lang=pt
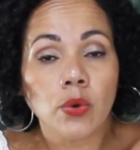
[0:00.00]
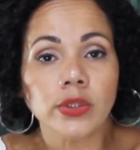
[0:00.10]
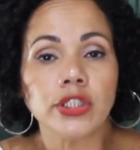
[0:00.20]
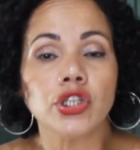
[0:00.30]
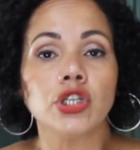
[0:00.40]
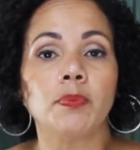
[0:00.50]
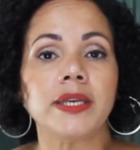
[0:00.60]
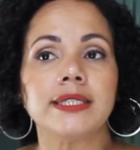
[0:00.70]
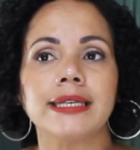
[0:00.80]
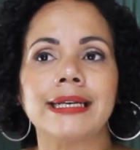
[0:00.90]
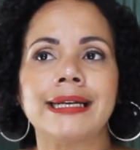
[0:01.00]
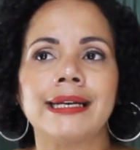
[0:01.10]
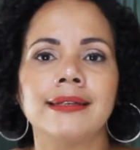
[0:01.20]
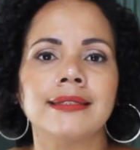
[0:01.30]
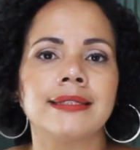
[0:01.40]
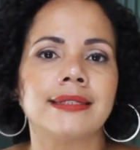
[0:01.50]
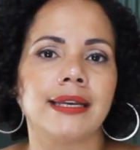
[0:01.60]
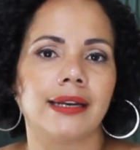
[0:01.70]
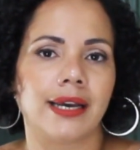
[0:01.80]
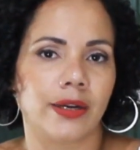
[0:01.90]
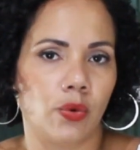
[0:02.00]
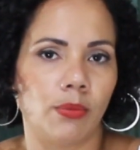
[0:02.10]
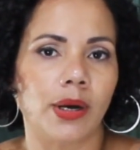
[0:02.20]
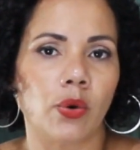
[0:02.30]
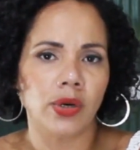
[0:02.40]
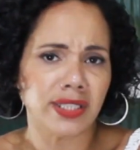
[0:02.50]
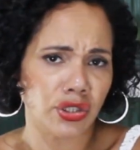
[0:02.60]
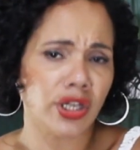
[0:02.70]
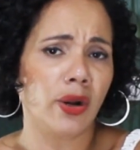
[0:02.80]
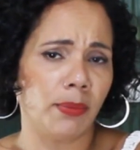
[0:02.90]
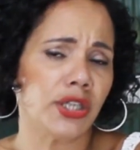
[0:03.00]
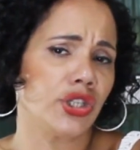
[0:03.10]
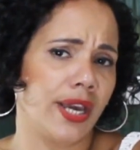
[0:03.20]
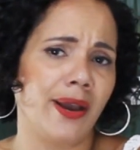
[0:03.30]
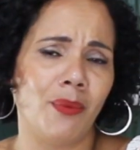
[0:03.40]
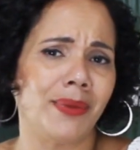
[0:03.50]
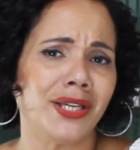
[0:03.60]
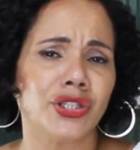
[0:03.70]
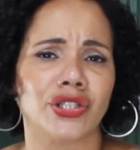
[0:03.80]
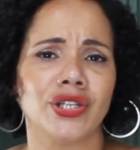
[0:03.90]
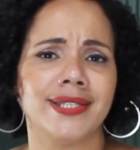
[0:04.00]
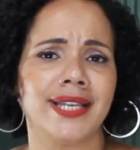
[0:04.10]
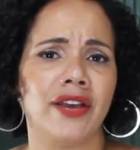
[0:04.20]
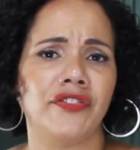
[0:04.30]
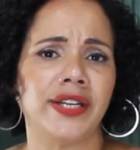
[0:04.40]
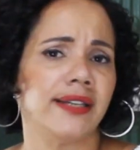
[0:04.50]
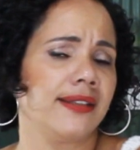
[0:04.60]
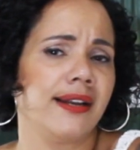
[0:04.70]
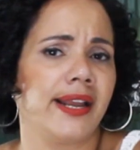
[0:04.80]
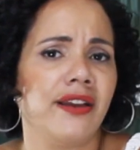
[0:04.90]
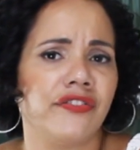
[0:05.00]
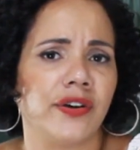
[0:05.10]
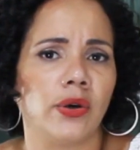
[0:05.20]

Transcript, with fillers: quando a gente pensa em cancelar alguma coisa, geralmente, realmente, a gente se referia à tarefa.